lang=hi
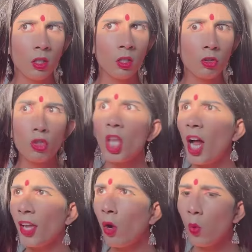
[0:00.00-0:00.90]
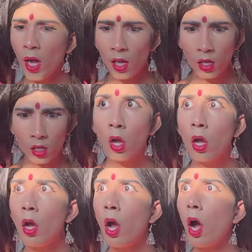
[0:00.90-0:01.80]
सड़ा हुआ
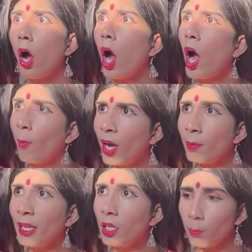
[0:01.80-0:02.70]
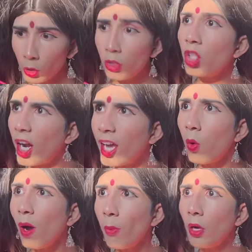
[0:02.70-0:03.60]
अमर मेकअप को सड़ा हुआ
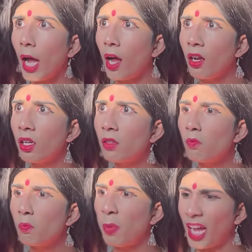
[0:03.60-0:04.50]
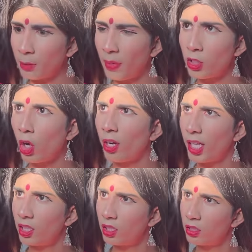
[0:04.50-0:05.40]
बोला बदमाश औरत